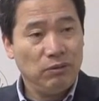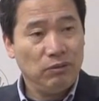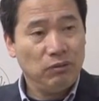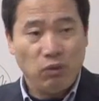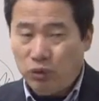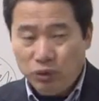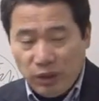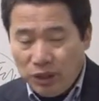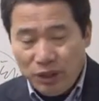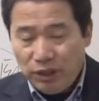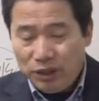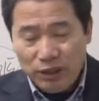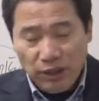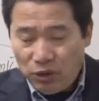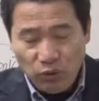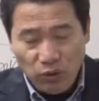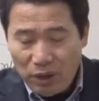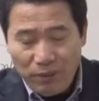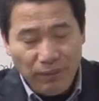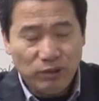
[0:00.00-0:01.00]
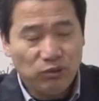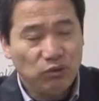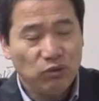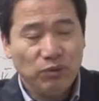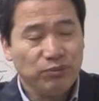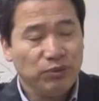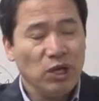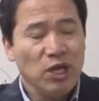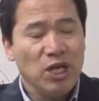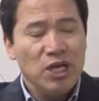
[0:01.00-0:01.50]
도저히 이건 용납할 수가
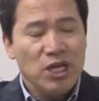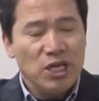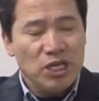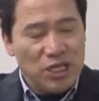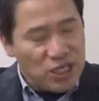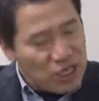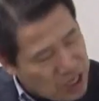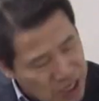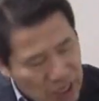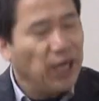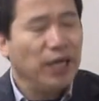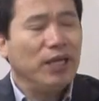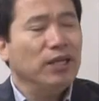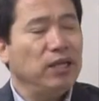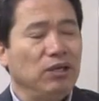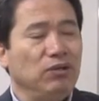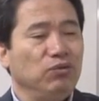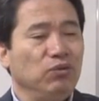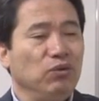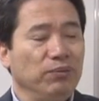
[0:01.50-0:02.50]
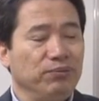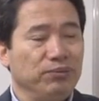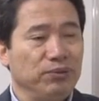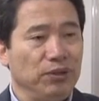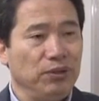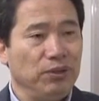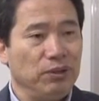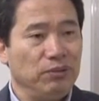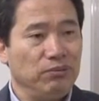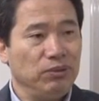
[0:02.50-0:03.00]
없어요. 이해가 될 수가
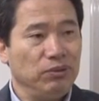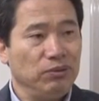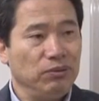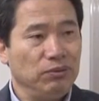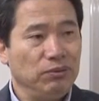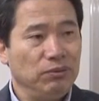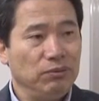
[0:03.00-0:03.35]
없어요, 여러분요.